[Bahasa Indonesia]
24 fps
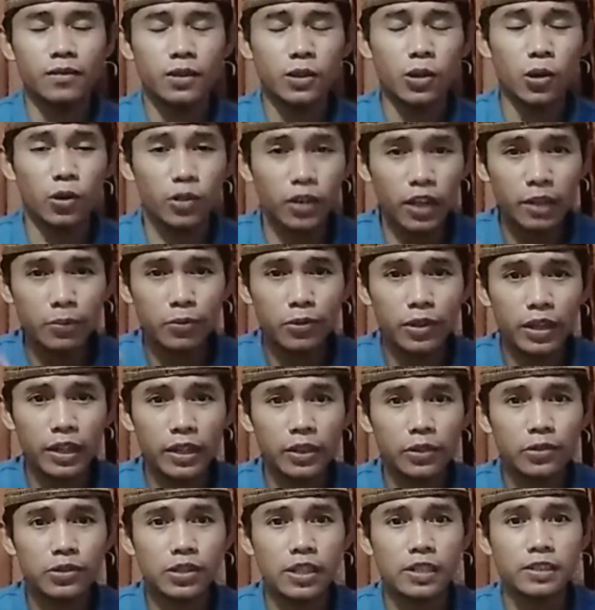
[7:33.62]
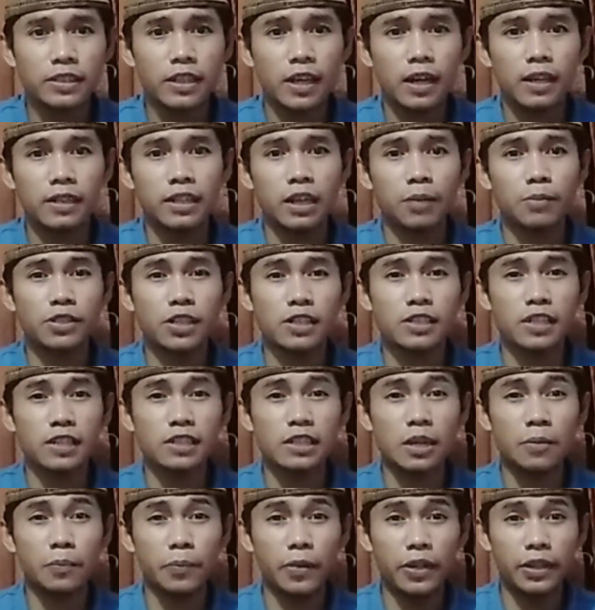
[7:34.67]
Oke, mungkin itu saja yang bisa saya
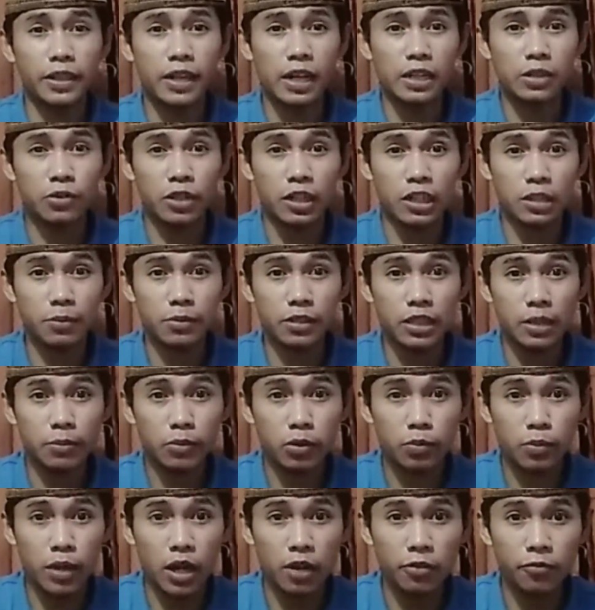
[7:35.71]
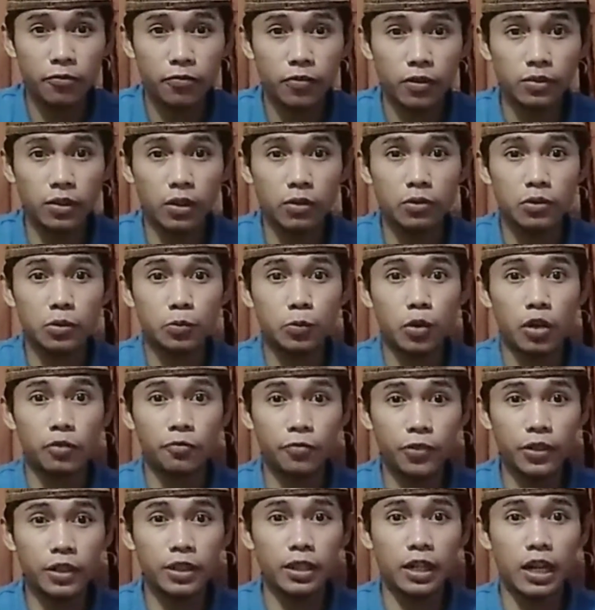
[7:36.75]
sampaikan. Kurang lebihnya mohon maaf. Wallahul
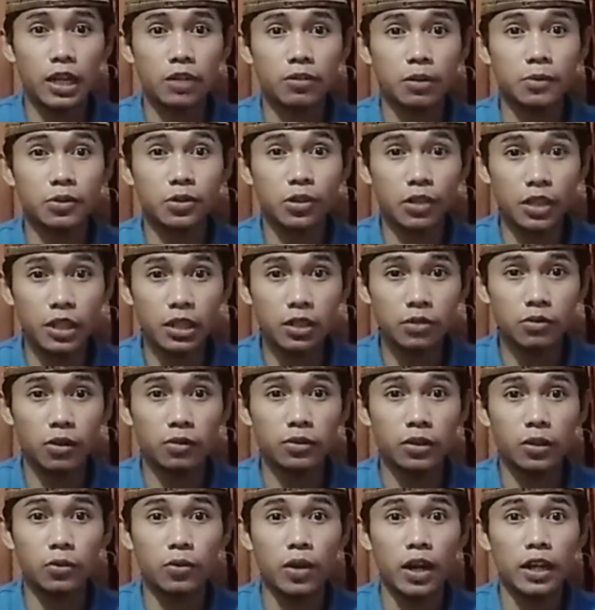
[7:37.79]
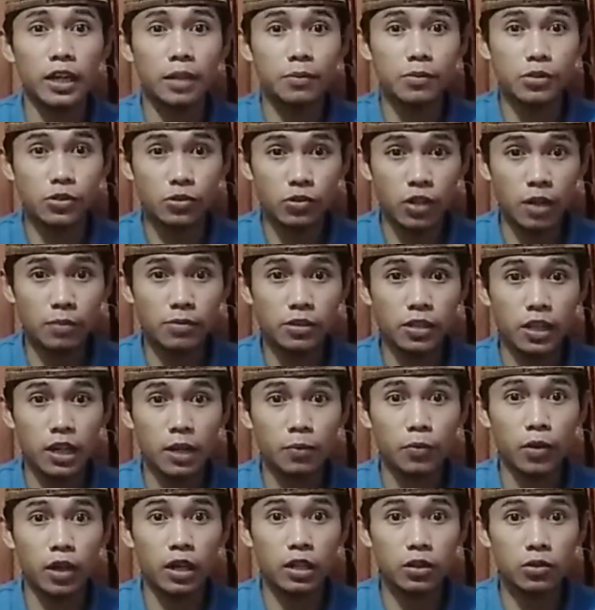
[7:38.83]
muwafiq ila wallahu alam biswab,
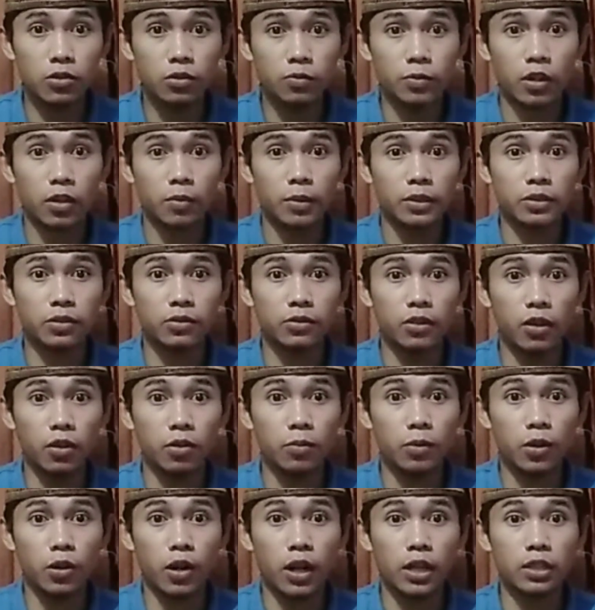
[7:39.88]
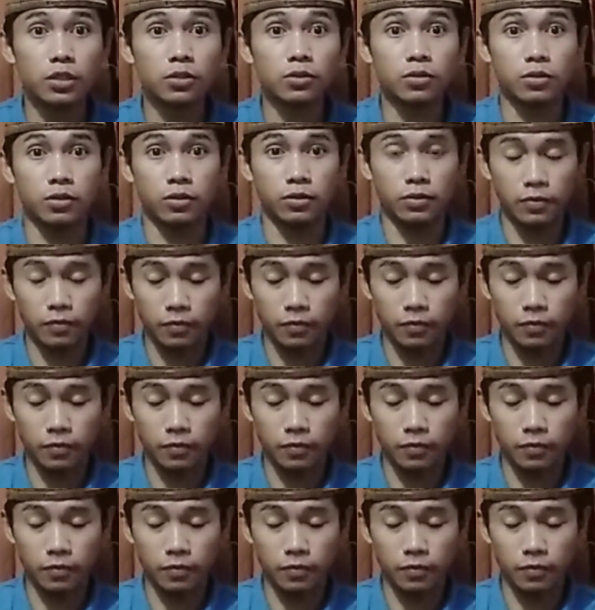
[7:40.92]
Assalamualaikum warahmatullahi wabarakatuh.